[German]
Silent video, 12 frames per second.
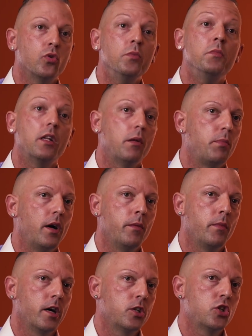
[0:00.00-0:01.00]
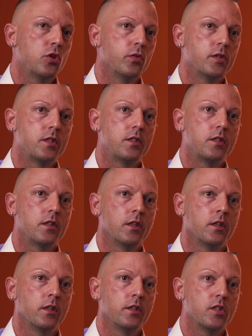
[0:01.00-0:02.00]
unmittelbar im Anschluss
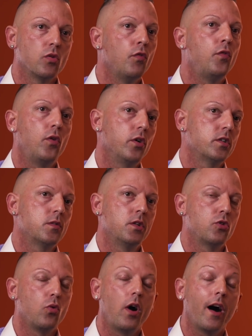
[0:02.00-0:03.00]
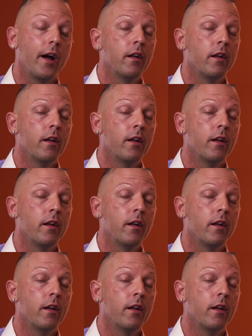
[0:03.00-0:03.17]
äh, sofort mit nur